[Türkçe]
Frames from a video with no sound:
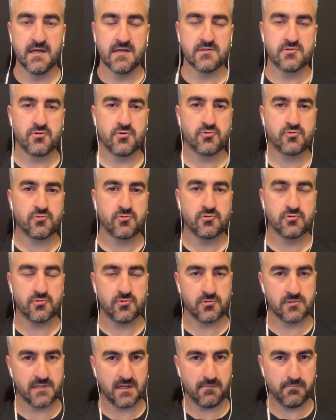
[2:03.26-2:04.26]
söz konusu
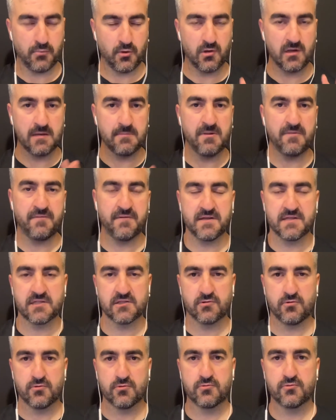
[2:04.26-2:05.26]
olacak. Böyle bir fikir
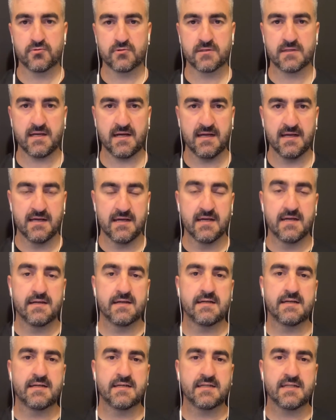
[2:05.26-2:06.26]
olduğunu da
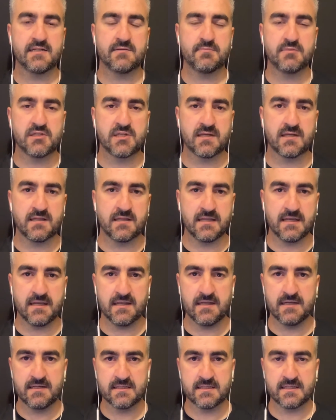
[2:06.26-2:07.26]
e, net bir şekilde
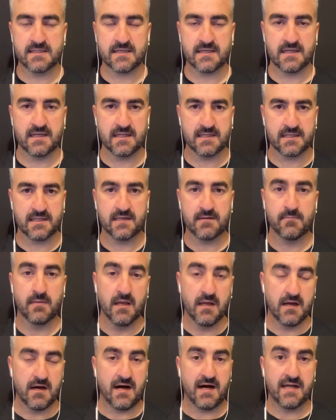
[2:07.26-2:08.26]
ilet, iletelim.
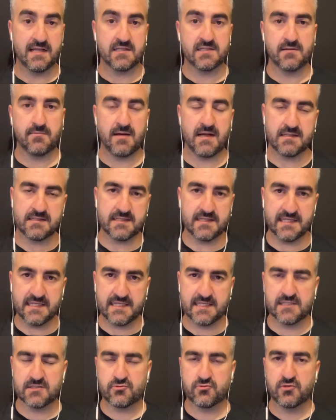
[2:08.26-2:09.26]
Ayrıca belki de
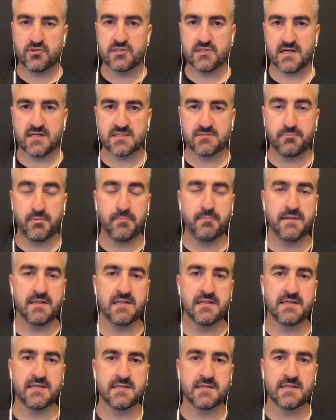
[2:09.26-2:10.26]
ilk kez duyacağınız bir
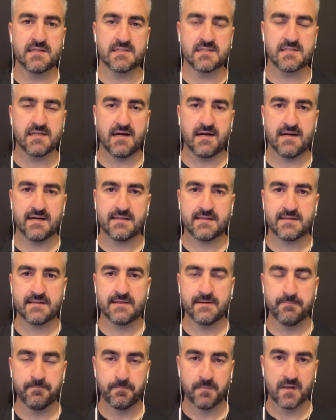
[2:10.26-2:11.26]
bilgiyi de size
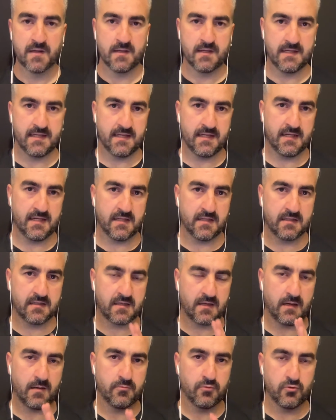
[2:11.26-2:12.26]
aktarayım. E,
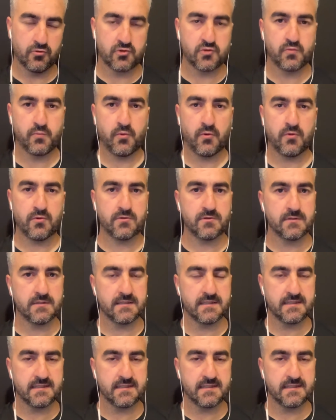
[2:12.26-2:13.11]
Trabzonspor e,